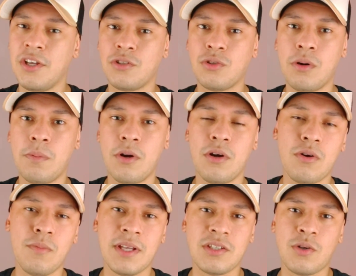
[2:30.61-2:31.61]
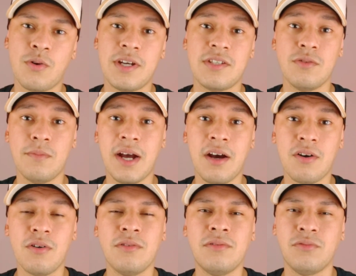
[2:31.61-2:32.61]
Sobrou algumas cores no
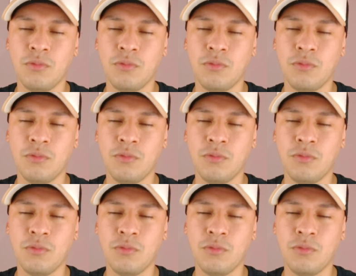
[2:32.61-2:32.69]
marrom,